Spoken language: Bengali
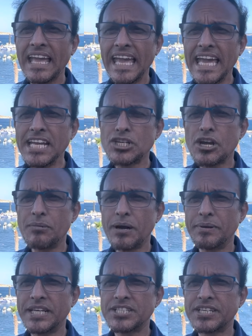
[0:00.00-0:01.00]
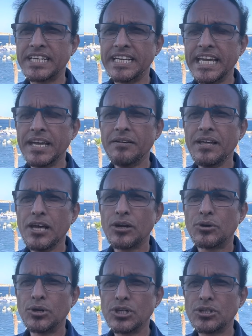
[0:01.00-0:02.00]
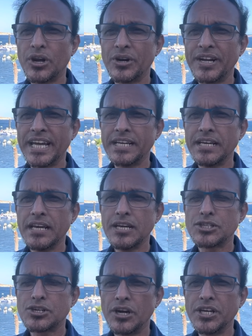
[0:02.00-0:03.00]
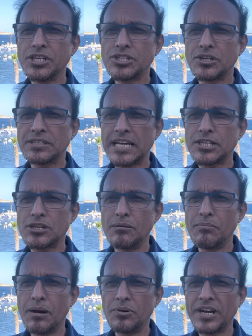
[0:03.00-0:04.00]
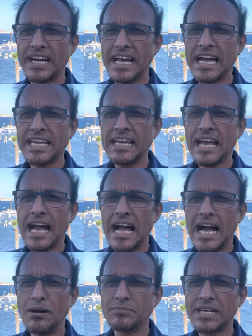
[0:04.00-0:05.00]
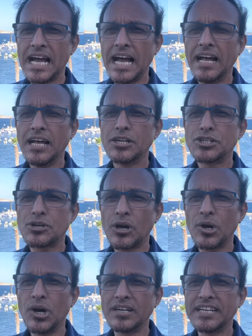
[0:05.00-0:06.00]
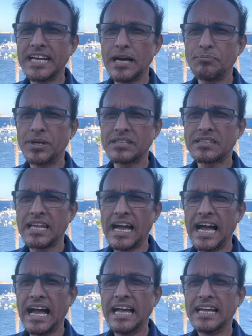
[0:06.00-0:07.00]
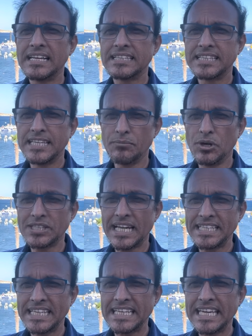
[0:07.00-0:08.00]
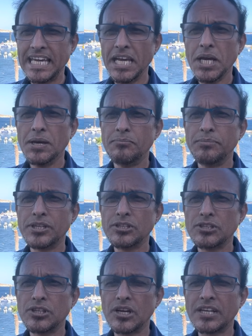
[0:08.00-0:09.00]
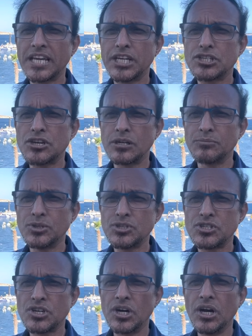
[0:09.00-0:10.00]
এই সমাবেশ ঘিরে কোনো ধরনের সহিংসতার সম্ভাবনা নাই আমরা সকল নিরাপত্তা দেব তাদেরকে বিরোধী দলকে সর্বোচ্চ